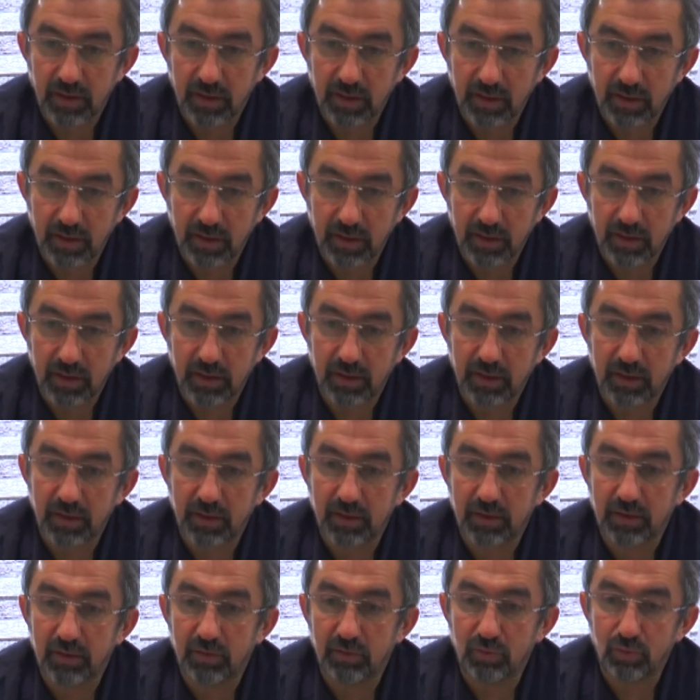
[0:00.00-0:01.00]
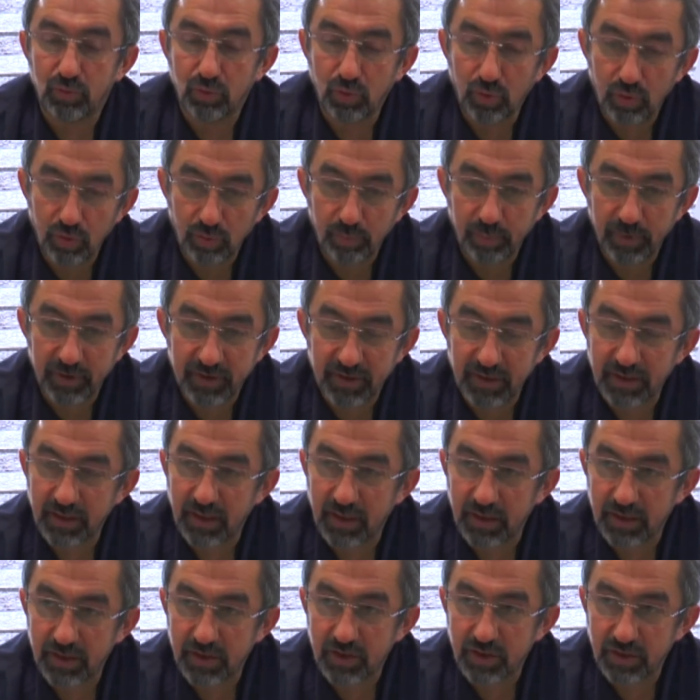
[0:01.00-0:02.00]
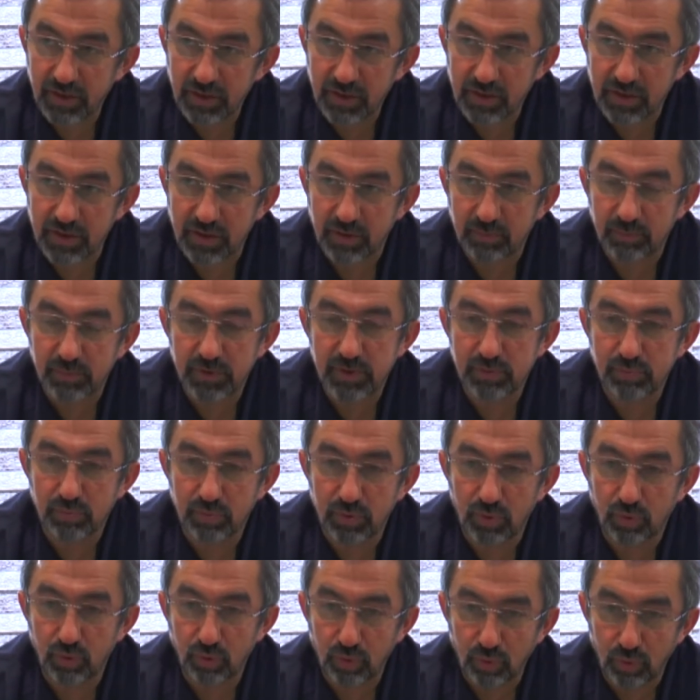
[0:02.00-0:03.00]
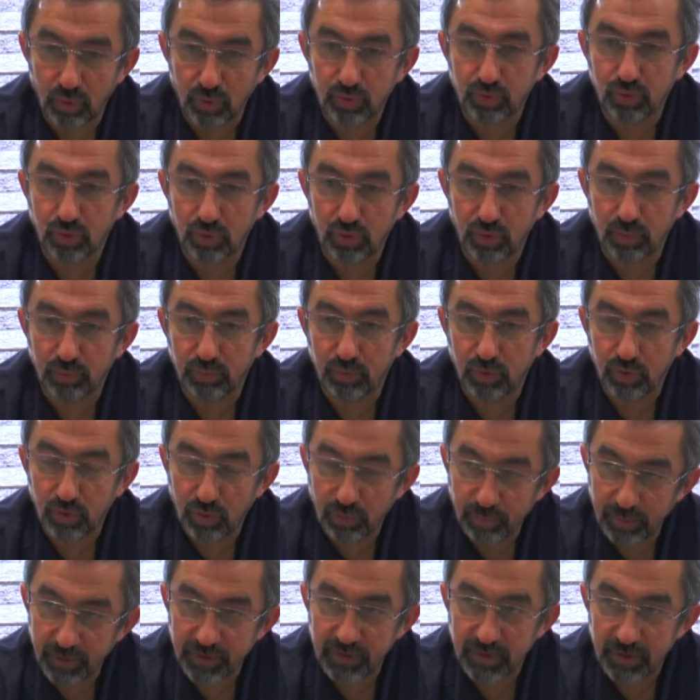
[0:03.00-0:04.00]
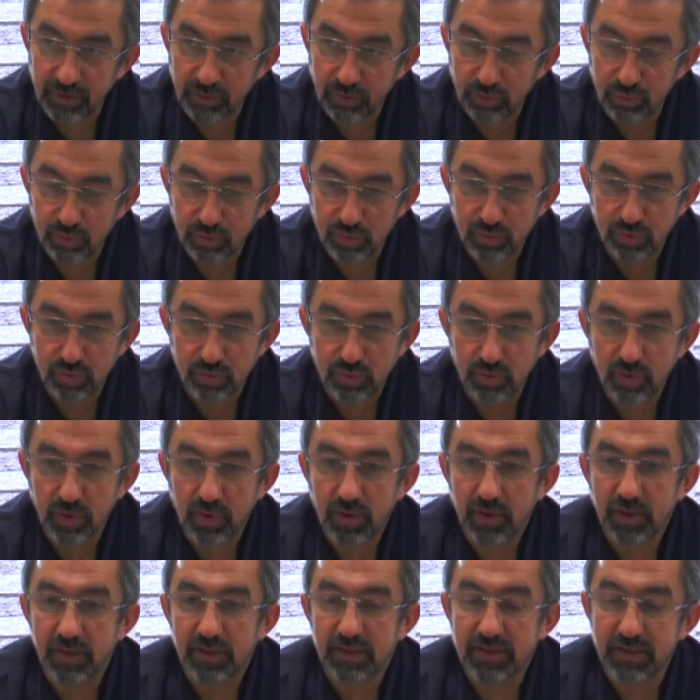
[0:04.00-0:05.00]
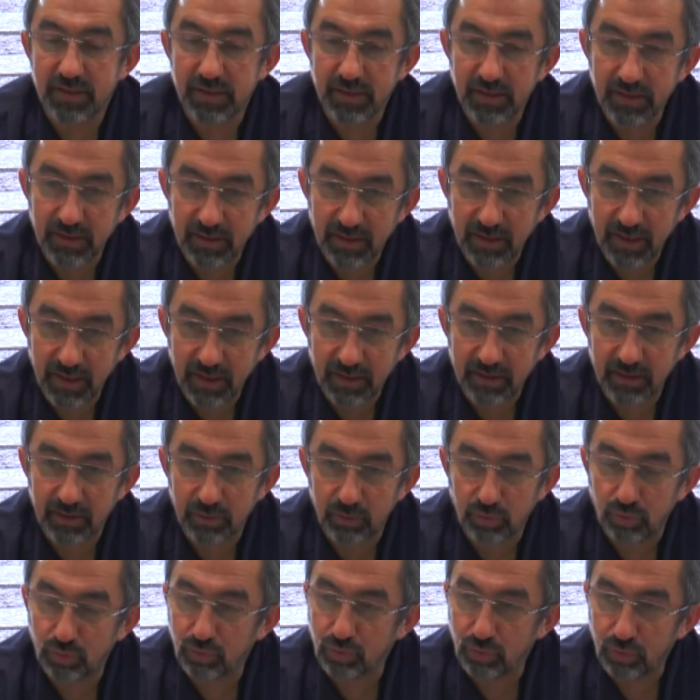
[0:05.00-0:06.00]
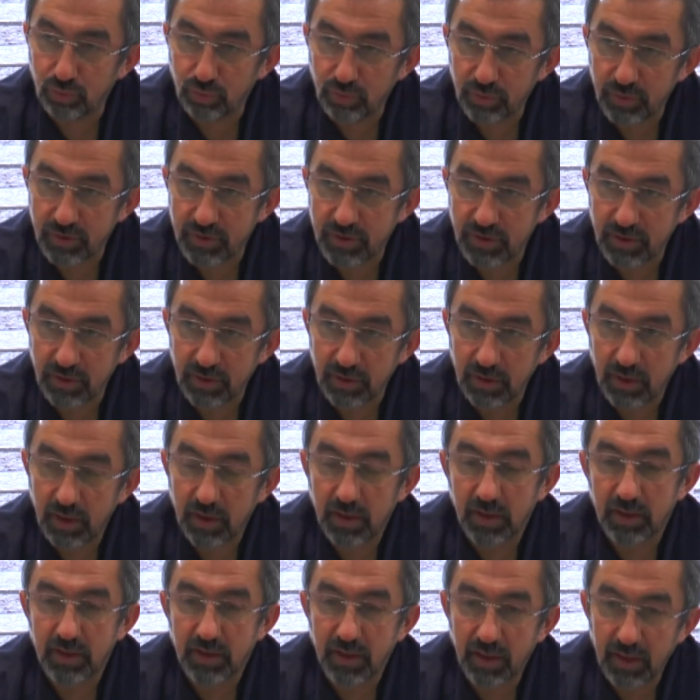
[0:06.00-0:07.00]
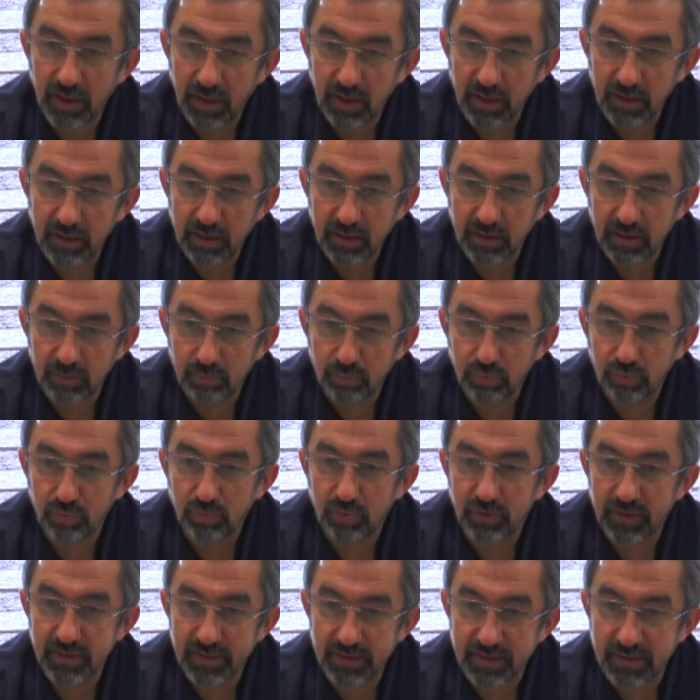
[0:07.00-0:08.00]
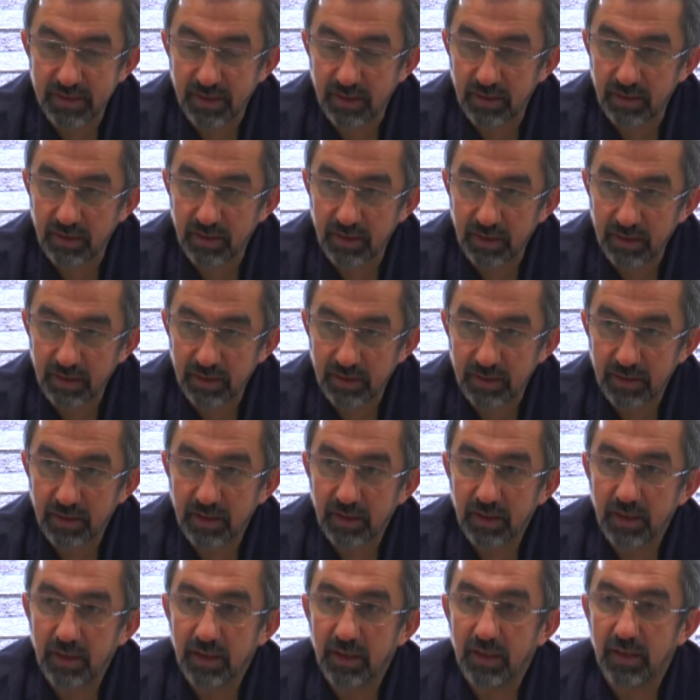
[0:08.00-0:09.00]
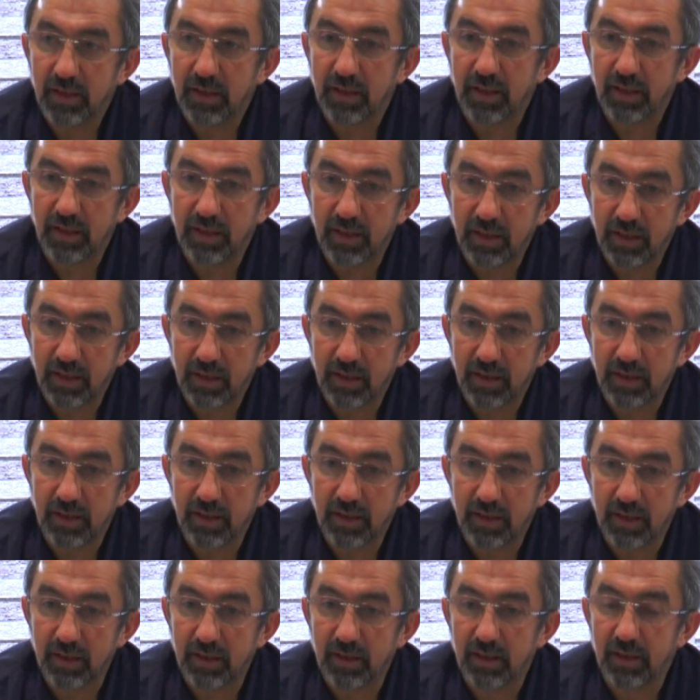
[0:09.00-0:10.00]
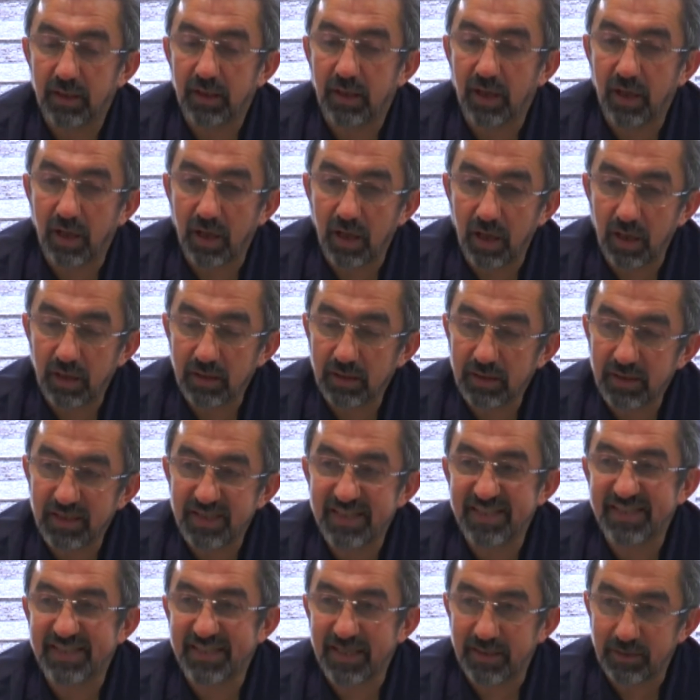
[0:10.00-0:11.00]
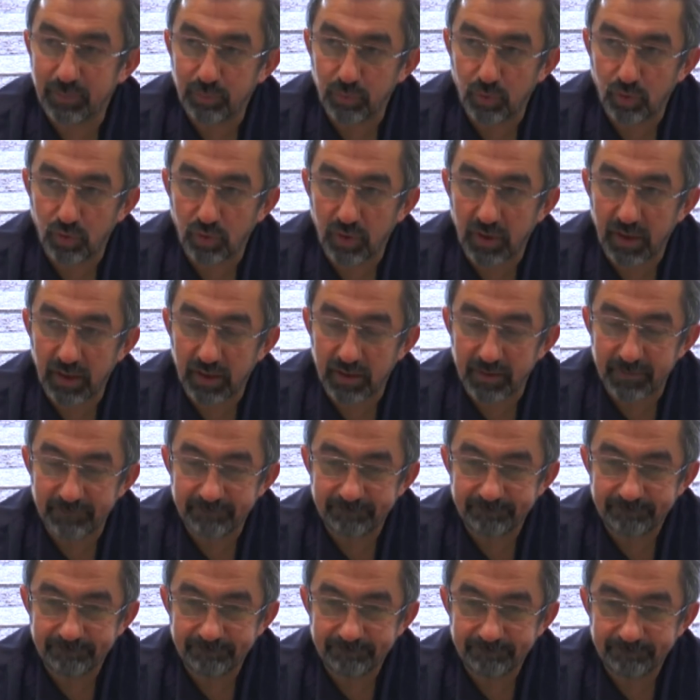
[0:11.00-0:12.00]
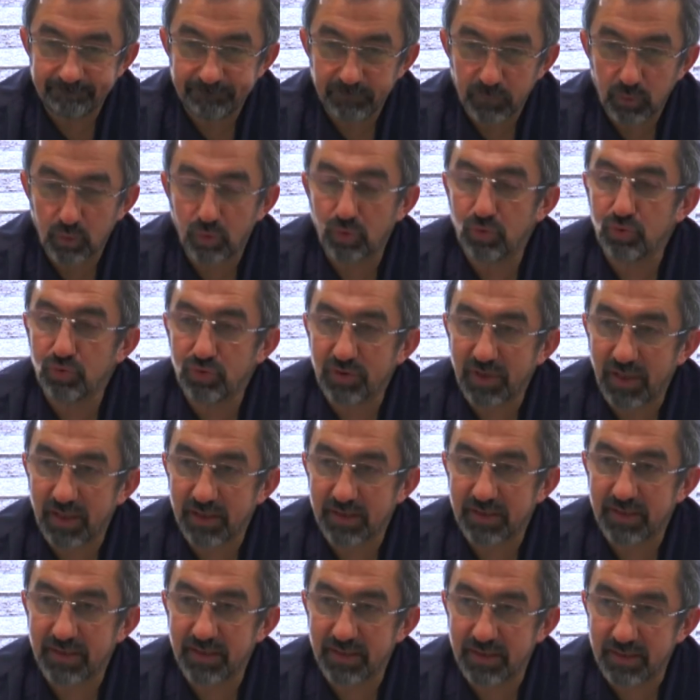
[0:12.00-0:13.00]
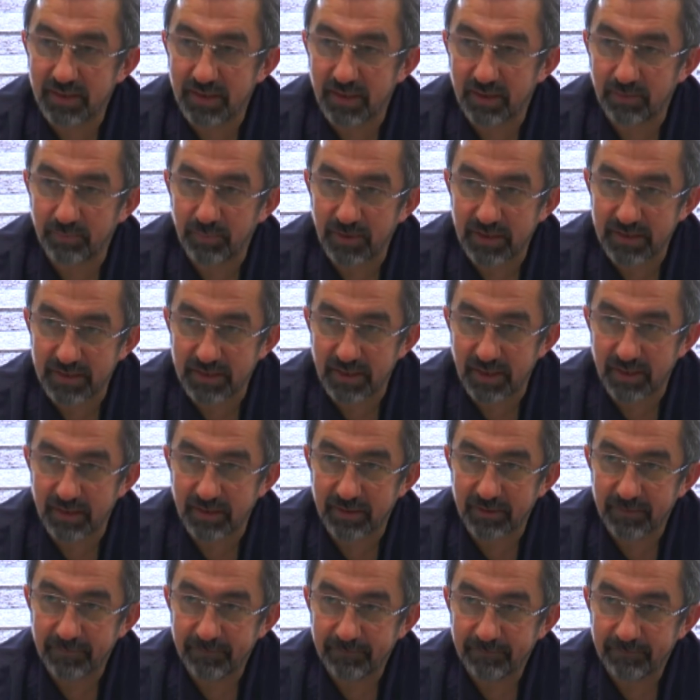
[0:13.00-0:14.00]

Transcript: e, nöropati geliştiği için biz buna otonom nöropati diyoruz. Sinirler de tutulduğu için genellikle bu insanlar e, ağrı hissetmiyorlar. Göğüs ağrısı hissetmezler.